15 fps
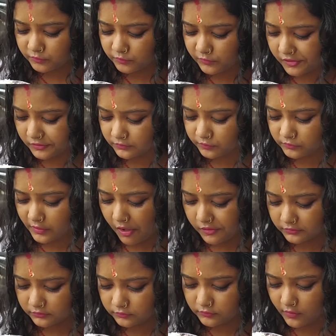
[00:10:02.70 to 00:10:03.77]
বাসের নাম
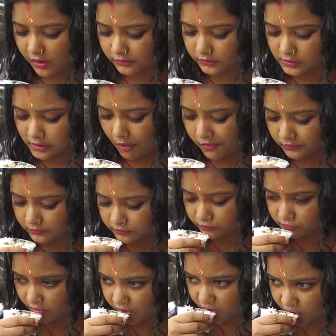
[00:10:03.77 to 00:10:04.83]
কাথি বললাম ওই জন্য
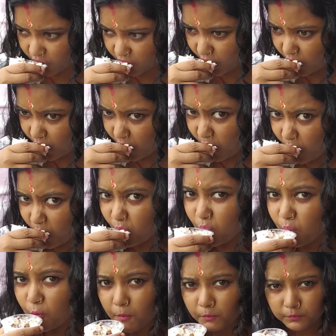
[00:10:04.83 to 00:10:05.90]
আর এই যে এখন
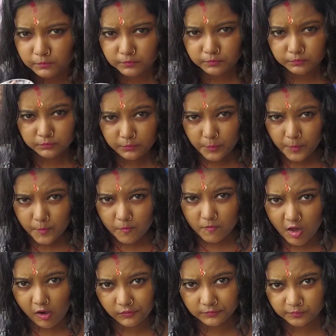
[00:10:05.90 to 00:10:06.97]
লস্যিটা খেয়ে নিচ্ছি
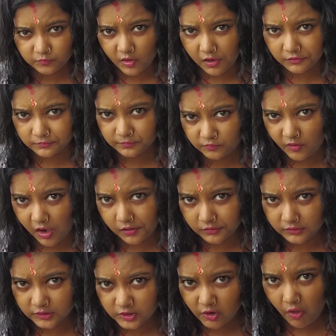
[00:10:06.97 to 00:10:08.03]
বর্মশা তো ক্যামেরা
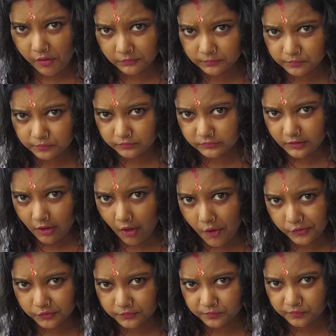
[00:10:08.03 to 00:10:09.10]
করতেই চায় না কোনো
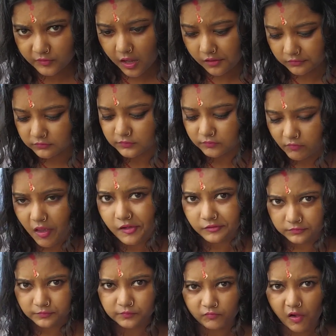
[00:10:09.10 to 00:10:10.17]
তো এই যে
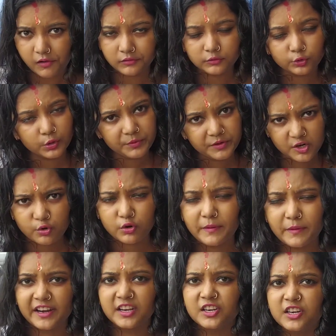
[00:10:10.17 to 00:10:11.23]
লস্যিটা খাচ্ছি
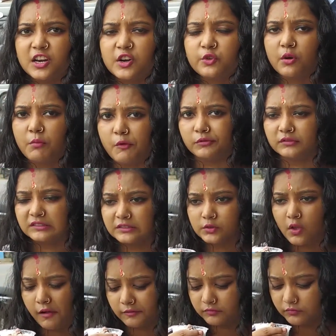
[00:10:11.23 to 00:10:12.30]
আর এই সময় আমার বর
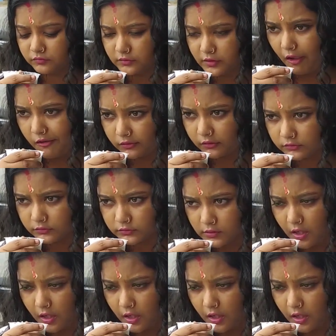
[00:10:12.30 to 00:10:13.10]
একটু ক্যামেরা করে দিচ্ছিলো